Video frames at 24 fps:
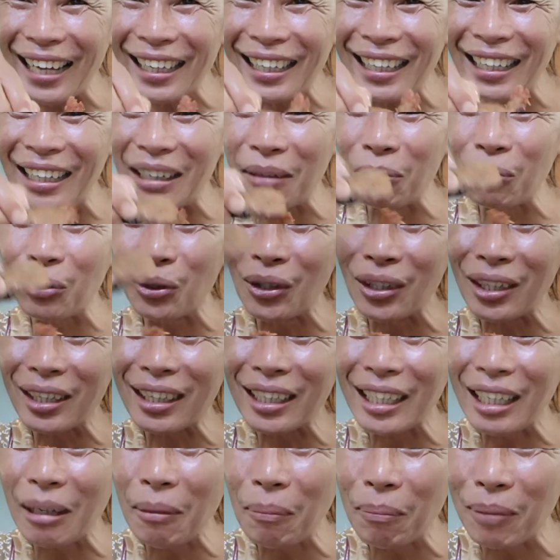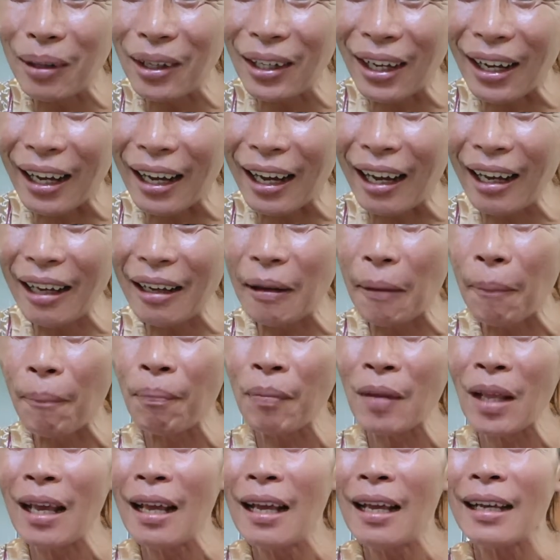aking munting vlog.
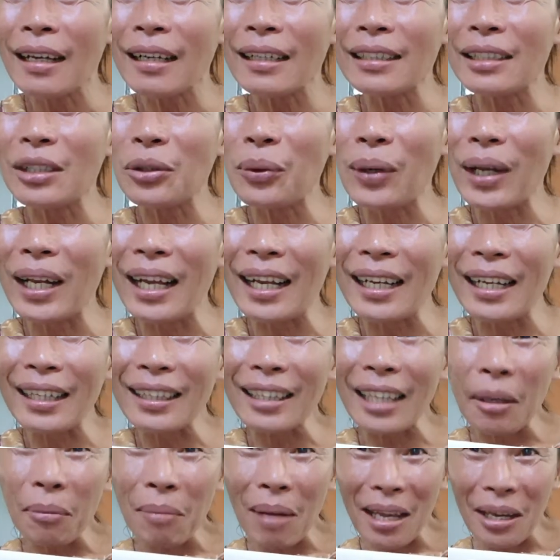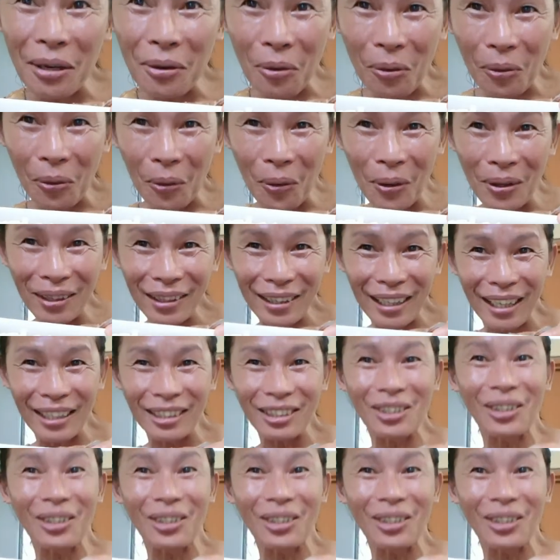Kasi wala na tayong maiko-content.